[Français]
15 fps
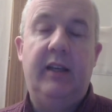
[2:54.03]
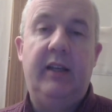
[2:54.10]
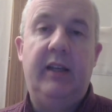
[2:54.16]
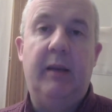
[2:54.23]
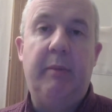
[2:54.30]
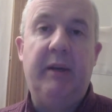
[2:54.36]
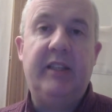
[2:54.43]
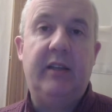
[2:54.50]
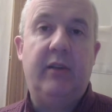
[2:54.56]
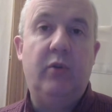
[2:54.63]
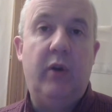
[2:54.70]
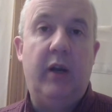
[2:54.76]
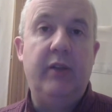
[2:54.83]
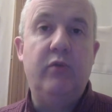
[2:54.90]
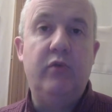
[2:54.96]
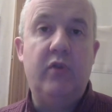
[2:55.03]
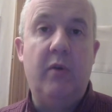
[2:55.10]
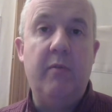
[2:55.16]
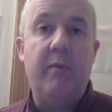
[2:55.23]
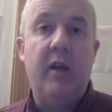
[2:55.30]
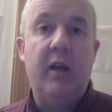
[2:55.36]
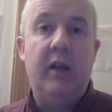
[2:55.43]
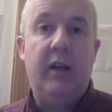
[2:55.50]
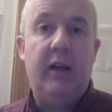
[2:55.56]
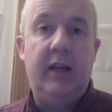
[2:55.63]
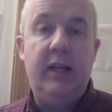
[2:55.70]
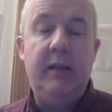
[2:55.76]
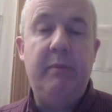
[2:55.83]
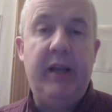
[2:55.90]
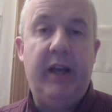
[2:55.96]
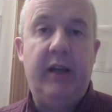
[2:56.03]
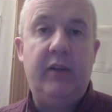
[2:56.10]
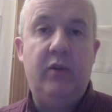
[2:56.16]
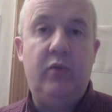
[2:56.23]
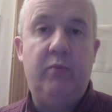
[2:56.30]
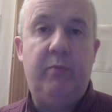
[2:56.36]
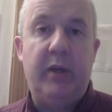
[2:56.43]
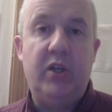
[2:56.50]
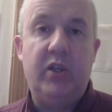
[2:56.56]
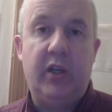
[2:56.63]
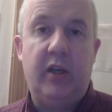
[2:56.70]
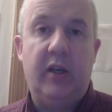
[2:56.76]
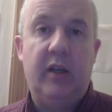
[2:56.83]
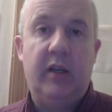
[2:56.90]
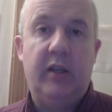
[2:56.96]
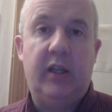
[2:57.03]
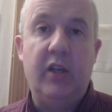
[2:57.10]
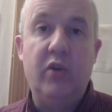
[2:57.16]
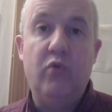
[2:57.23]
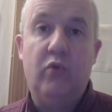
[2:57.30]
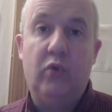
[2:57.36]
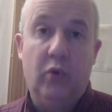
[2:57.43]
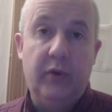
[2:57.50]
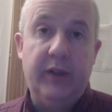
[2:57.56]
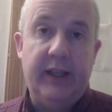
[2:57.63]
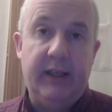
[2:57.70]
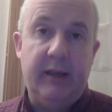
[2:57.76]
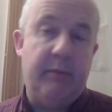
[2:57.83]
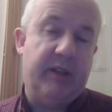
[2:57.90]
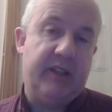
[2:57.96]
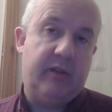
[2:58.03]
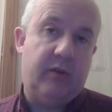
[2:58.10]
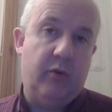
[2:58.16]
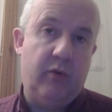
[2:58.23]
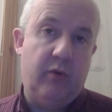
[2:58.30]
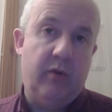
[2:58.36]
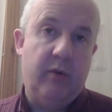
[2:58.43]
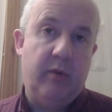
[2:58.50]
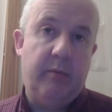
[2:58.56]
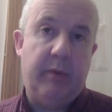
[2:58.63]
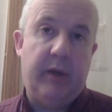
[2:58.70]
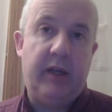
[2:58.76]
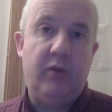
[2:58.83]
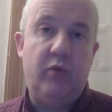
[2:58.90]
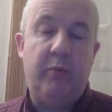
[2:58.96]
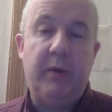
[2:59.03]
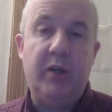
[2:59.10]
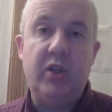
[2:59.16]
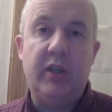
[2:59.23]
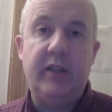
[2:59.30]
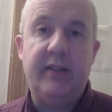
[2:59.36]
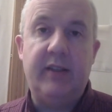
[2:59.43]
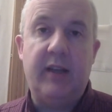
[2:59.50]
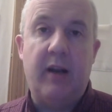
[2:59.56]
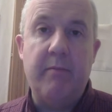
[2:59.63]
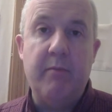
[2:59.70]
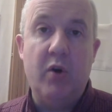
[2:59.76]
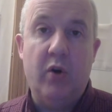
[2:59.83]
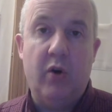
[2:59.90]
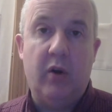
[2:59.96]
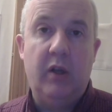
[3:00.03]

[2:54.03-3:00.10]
Et à partir de là, nous sommes libérés du péché qui nous condamnait, parce que le prix du péché, c'est la mort.